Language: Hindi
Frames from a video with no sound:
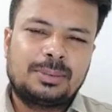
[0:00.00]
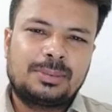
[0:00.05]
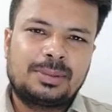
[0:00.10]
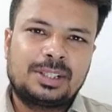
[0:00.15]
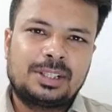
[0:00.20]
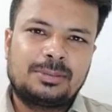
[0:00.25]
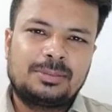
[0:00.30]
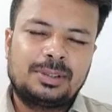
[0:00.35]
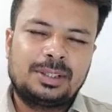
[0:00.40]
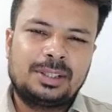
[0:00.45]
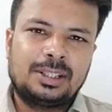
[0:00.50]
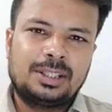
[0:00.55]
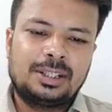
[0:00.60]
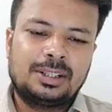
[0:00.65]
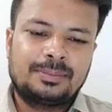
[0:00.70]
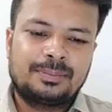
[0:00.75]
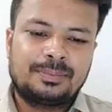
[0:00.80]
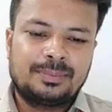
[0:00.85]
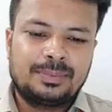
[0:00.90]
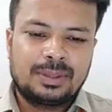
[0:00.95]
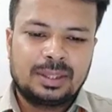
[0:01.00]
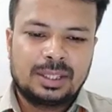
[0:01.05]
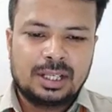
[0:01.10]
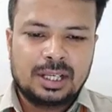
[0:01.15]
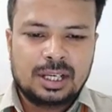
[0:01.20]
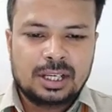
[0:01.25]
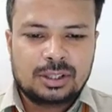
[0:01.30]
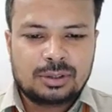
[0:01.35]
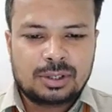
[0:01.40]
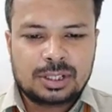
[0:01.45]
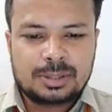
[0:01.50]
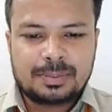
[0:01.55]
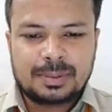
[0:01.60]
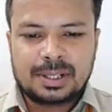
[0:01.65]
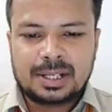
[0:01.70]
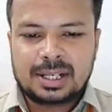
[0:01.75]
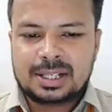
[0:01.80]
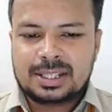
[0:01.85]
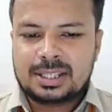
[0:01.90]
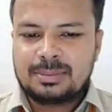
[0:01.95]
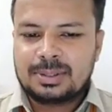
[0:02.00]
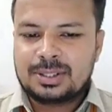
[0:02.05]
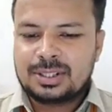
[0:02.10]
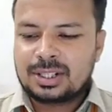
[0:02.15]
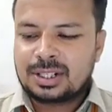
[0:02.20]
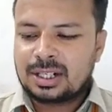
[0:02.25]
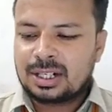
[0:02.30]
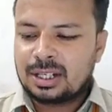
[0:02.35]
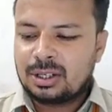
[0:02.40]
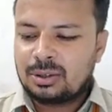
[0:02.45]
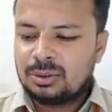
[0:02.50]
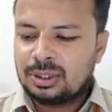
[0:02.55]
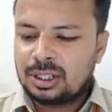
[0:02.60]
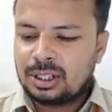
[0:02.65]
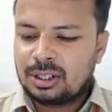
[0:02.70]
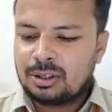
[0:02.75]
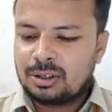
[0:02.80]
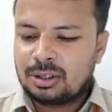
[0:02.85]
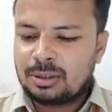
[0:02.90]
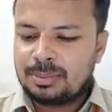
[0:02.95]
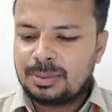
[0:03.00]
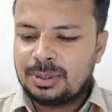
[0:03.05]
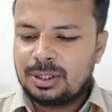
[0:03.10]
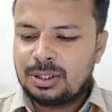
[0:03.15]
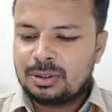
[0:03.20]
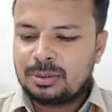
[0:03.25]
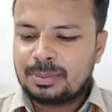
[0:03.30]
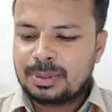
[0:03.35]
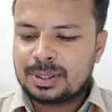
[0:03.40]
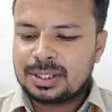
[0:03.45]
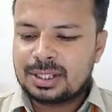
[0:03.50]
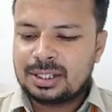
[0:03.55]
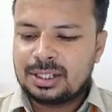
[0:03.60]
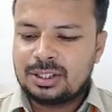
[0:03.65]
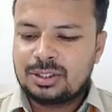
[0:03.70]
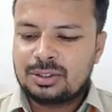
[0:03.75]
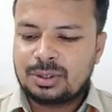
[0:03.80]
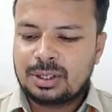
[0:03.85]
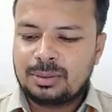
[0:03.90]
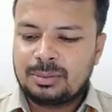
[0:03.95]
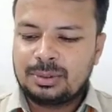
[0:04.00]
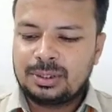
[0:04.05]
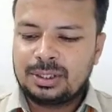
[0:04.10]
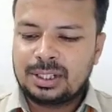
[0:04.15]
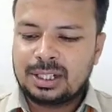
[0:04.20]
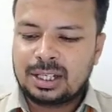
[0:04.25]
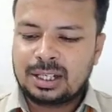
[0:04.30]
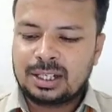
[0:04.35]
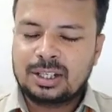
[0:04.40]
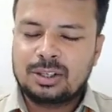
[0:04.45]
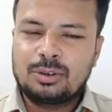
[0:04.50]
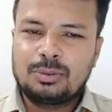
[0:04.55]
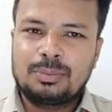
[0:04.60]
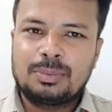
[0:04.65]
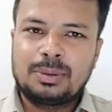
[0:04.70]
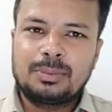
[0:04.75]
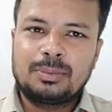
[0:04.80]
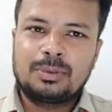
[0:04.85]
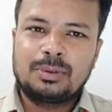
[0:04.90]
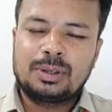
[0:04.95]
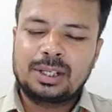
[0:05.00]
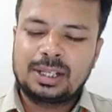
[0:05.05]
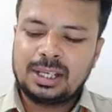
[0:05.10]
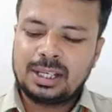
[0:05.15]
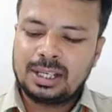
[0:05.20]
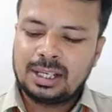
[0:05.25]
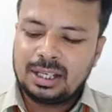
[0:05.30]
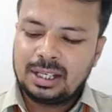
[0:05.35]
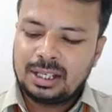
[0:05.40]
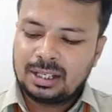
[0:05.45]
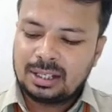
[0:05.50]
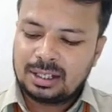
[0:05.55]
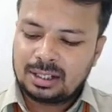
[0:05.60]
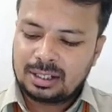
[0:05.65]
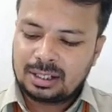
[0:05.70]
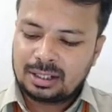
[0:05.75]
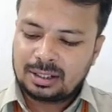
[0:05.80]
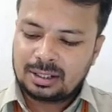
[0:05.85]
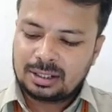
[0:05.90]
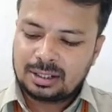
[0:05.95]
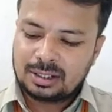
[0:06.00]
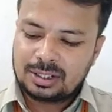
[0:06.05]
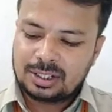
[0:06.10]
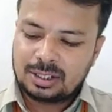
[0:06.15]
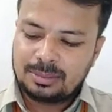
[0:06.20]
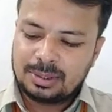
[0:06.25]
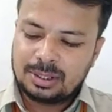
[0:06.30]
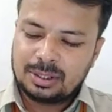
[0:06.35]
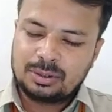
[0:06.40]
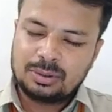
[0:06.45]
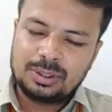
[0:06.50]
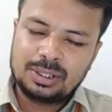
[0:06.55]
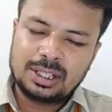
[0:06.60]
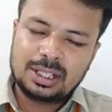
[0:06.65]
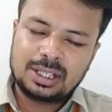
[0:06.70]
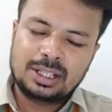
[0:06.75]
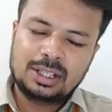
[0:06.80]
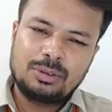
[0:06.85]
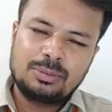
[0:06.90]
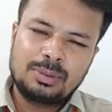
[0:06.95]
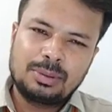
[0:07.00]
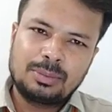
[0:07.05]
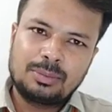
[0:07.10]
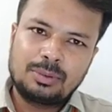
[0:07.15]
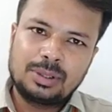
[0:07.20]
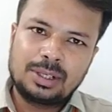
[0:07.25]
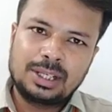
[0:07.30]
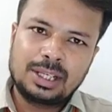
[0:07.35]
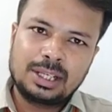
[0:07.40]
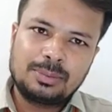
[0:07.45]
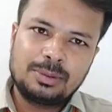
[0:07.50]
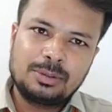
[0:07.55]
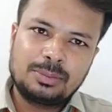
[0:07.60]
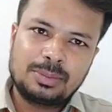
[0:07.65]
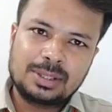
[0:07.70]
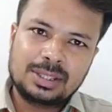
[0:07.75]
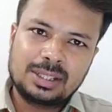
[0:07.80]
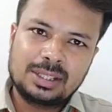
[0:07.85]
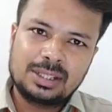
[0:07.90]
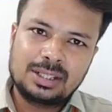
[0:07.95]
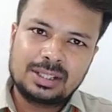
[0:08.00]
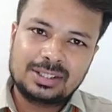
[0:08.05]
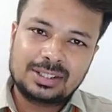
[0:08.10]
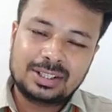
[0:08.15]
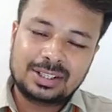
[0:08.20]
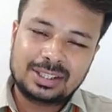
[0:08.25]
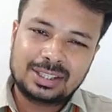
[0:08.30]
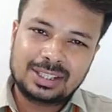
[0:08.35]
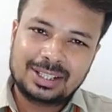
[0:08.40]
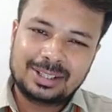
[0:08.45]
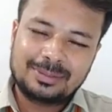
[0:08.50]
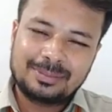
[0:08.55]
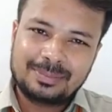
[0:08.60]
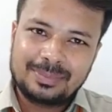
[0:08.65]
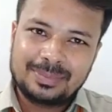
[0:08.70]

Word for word: आपकी जन्मतिथि है तो इस प्रकार से बच्चा खड़ा होता है अपनी उपस्थिति जो है वो दिनांक के रूप में बोल के जन्मदिन को दिनांक के रूप में बोल के अपनी उपस्थिति दर्ज करता है